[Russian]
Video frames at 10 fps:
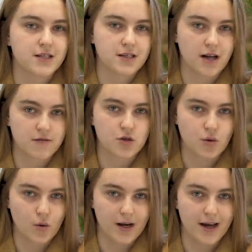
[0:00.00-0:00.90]
языка в
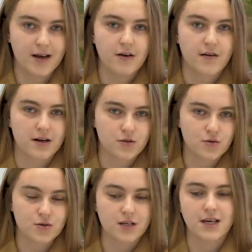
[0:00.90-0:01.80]
школе –
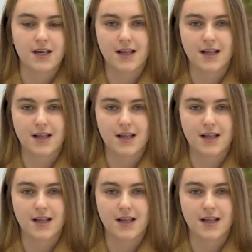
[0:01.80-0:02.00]
французский и